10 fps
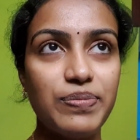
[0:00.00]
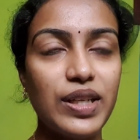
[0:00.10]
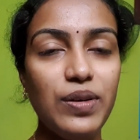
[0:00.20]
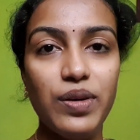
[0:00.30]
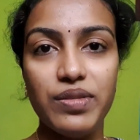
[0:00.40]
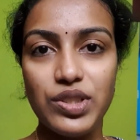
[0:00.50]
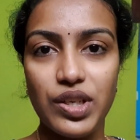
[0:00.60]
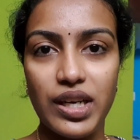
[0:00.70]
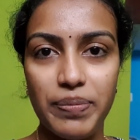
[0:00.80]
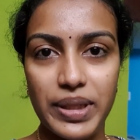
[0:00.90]
இன்னொரு
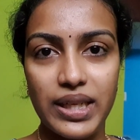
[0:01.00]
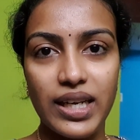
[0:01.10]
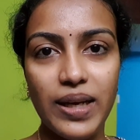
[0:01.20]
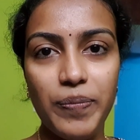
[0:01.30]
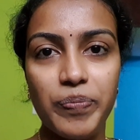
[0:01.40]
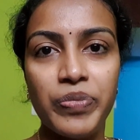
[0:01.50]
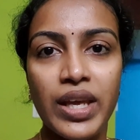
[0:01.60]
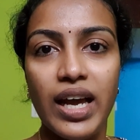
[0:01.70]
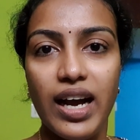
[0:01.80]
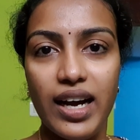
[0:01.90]
விஷயம் என்னன்னு பார்த்தீங்கன்னா
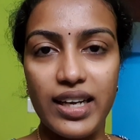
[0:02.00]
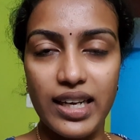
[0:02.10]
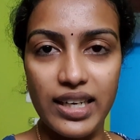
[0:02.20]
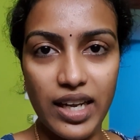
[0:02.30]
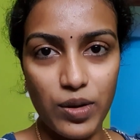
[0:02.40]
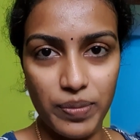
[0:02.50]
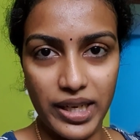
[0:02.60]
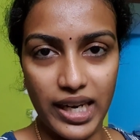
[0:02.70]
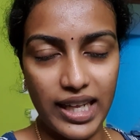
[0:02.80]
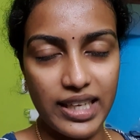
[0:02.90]

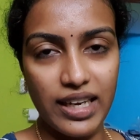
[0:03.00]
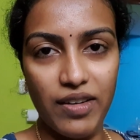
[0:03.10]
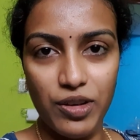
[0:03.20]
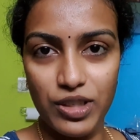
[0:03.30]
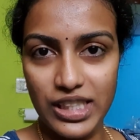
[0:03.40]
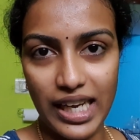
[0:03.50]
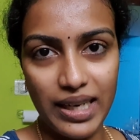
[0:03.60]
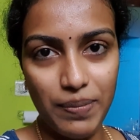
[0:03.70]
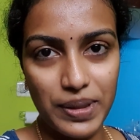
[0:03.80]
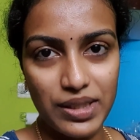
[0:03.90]
கன்னியாகுமரி அழகி அவளோட
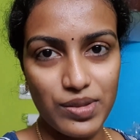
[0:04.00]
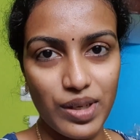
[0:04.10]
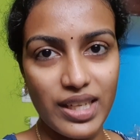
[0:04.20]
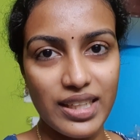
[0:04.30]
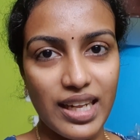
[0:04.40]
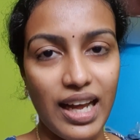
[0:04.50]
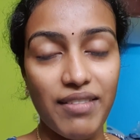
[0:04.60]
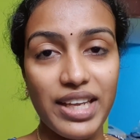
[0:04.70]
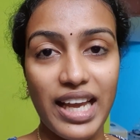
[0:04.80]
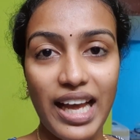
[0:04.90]
சேனல் பற்றி சொல்லியிருந்தால
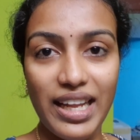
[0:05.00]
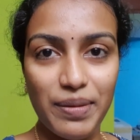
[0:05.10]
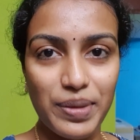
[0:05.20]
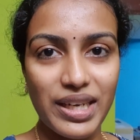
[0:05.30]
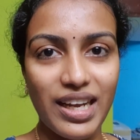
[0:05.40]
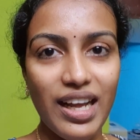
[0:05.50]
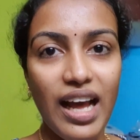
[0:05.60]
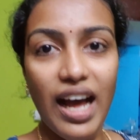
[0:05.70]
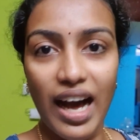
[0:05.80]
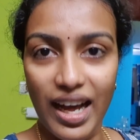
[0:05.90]
அவள் யார் அப்படின்னா
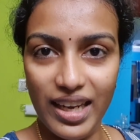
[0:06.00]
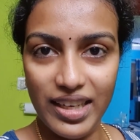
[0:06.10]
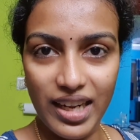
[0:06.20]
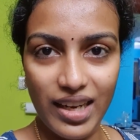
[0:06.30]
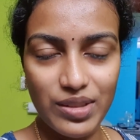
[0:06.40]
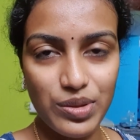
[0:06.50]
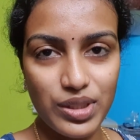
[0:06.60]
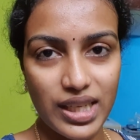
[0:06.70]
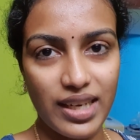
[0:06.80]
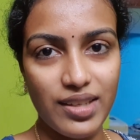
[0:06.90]
ஆலினா லஞ்சு
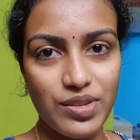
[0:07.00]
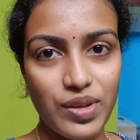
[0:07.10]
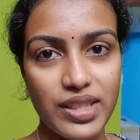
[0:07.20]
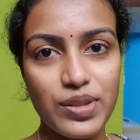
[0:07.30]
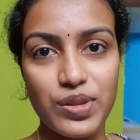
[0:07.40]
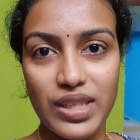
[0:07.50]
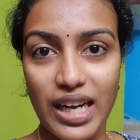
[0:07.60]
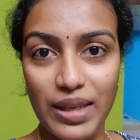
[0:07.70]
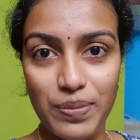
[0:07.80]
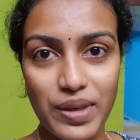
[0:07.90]
சேனல்னு சொல்லிட்டு கொஞ்ச
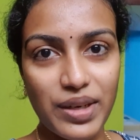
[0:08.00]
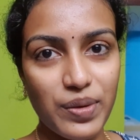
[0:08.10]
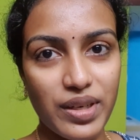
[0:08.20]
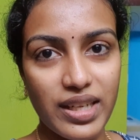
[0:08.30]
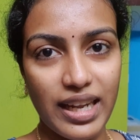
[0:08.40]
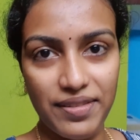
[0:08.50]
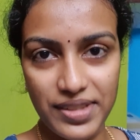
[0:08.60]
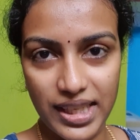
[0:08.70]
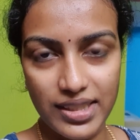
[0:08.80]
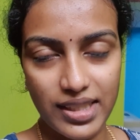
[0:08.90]
நாளைக்கு முன்னாடி ஒரு லைஃப்
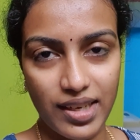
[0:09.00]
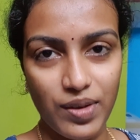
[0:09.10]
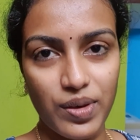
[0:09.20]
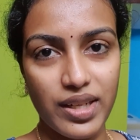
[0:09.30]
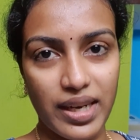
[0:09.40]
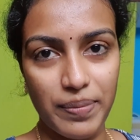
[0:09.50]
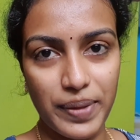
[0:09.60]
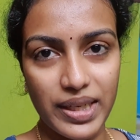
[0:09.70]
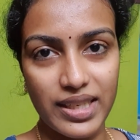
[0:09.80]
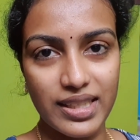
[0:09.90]
ஸ்டைல் சேனல் ஒன்று ரன்
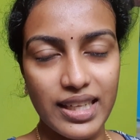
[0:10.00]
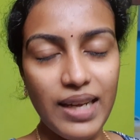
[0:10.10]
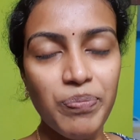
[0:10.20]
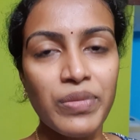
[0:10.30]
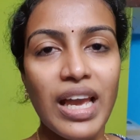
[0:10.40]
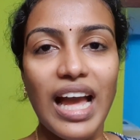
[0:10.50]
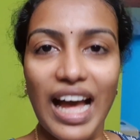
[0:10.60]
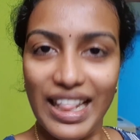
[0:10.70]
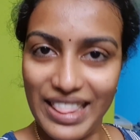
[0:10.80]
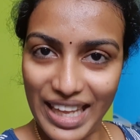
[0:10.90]
பண்ணிட்டு இருந்தா
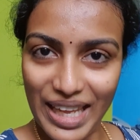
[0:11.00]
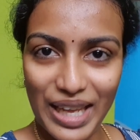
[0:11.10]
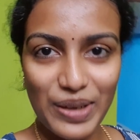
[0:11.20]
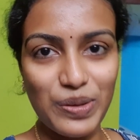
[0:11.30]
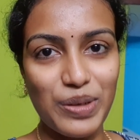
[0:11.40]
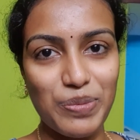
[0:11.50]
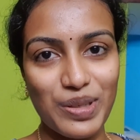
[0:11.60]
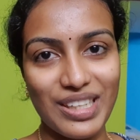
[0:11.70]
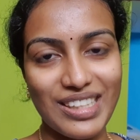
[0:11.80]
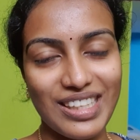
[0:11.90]
அதே குட்டி
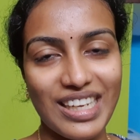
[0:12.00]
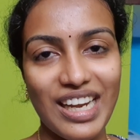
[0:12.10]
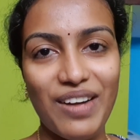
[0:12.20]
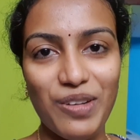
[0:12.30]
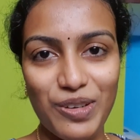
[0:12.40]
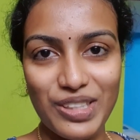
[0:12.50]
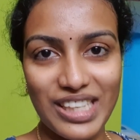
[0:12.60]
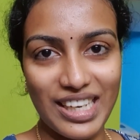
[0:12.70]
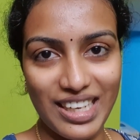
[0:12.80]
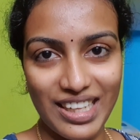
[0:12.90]
பொண்ணு தான் சரியா அவளோட
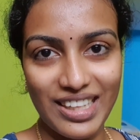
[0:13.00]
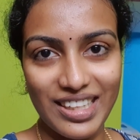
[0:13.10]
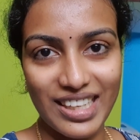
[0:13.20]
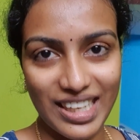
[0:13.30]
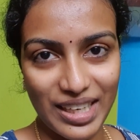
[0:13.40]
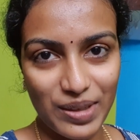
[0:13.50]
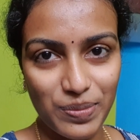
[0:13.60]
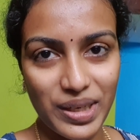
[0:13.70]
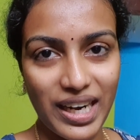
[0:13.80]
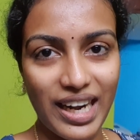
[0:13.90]
சேனல் தான் அந்த
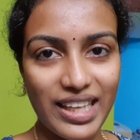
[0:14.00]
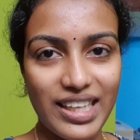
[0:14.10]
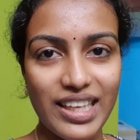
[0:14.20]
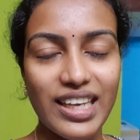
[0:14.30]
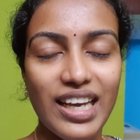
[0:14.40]
கன்னியாகுமரி அழகி